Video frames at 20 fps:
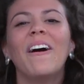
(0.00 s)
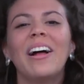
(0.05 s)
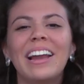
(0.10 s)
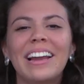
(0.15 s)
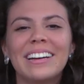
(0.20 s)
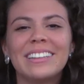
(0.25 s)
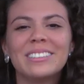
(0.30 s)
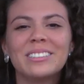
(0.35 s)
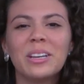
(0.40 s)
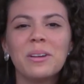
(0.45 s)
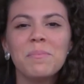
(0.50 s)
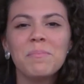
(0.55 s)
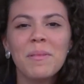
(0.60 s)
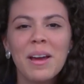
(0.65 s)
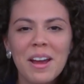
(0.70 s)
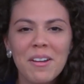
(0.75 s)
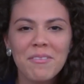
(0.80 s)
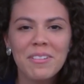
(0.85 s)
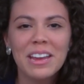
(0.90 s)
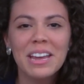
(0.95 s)
Hola, soy
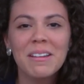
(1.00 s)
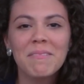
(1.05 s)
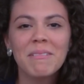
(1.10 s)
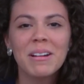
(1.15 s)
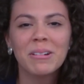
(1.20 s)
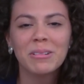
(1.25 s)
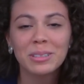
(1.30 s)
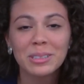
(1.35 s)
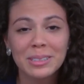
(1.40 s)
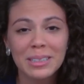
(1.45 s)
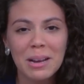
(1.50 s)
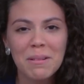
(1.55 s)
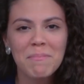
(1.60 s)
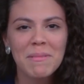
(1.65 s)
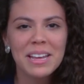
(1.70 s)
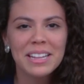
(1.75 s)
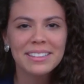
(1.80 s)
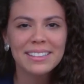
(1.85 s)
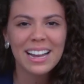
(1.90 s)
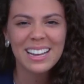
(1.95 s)
Mary y me gusta el
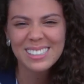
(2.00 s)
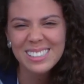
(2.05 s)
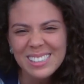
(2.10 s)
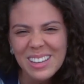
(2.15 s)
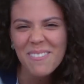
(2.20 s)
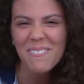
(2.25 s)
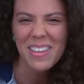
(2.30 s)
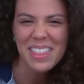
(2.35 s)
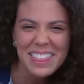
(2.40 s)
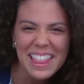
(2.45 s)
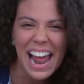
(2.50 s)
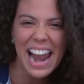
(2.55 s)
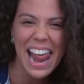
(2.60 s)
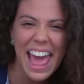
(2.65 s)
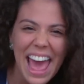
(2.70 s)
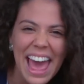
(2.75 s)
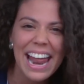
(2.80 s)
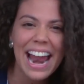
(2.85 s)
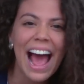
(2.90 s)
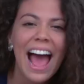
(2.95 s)
metal. Soy
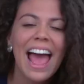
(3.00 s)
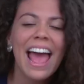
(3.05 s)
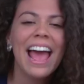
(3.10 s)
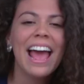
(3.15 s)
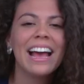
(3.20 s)
metalera.